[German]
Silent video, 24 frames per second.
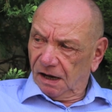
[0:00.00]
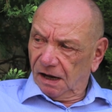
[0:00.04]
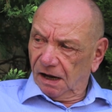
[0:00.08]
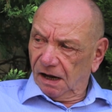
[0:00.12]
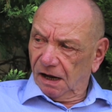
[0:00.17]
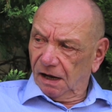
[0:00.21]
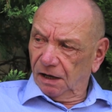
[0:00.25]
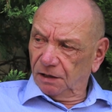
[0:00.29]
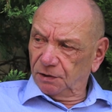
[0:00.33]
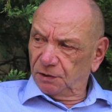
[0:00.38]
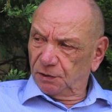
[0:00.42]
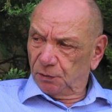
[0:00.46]

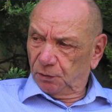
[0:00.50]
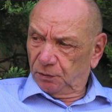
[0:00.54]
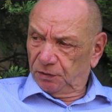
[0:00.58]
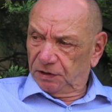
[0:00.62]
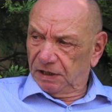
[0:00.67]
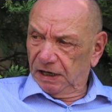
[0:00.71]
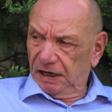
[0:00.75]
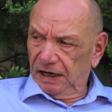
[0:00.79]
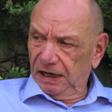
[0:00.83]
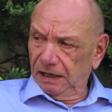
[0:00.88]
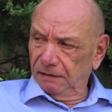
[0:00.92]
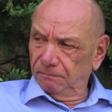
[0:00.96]
Äh,
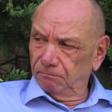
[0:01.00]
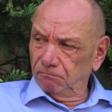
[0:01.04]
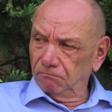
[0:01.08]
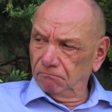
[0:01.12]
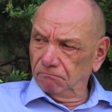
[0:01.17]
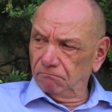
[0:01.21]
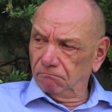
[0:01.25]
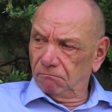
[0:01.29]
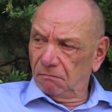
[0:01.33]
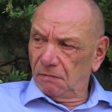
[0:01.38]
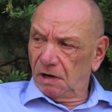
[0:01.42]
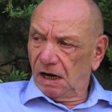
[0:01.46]

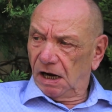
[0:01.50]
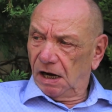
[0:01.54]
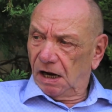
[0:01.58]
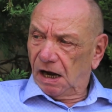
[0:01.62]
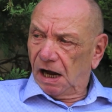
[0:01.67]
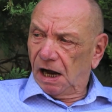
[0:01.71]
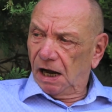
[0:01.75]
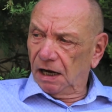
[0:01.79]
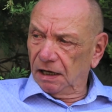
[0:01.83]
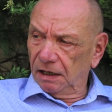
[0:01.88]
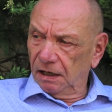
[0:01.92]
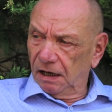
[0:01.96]
zudem,
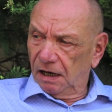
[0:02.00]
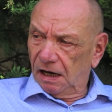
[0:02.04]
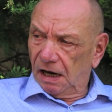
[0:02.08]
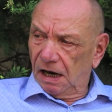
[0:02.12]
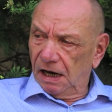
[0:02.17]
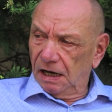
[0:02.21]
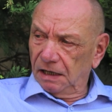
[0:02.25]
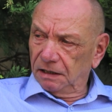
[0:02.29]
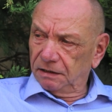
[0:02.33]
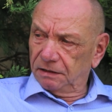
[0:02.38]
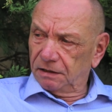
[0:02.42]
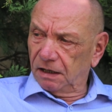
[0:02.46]

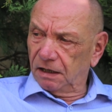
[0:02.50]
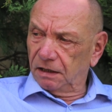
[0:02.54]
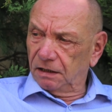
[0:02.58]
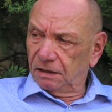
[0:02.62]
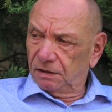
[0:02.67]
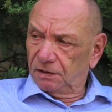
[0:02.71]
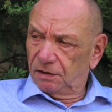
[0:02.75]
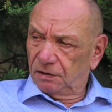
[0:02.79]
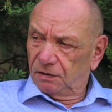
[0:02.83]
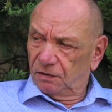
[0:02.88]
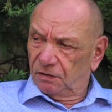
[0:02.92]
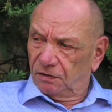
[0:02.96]
Alter
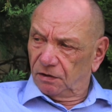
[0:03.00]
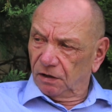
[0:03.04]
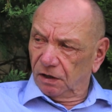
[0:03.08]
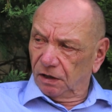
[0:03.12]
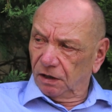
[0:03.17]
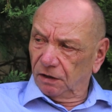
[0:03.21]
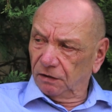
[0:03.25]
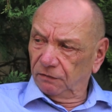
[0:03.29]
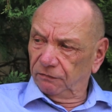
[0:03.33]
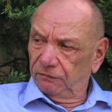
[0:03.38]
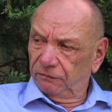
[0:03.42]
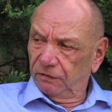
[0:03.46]
ist
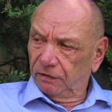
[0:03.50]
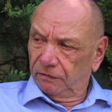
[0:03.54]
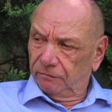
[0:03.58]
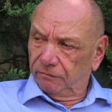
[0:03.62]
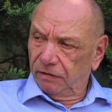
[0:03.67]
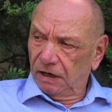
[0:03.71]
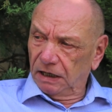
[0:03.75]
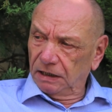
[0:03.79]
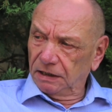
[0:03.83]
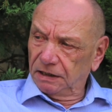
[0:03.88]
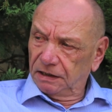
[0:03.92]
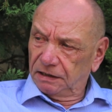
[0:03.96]
äh, für
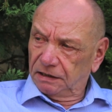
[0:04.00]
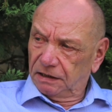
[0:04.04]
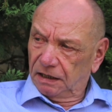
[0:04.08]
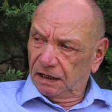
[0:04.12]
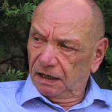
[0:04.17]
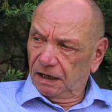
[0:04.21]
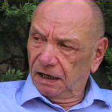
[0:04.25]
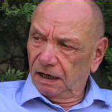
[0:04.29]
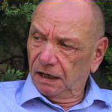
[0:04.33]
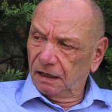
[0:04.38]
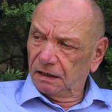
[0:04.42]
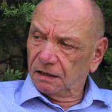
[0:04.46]

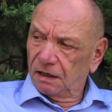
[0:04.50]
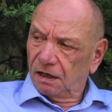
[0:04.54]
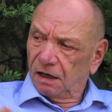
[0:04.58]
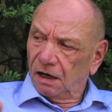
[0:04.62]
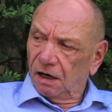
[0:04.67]
Qualität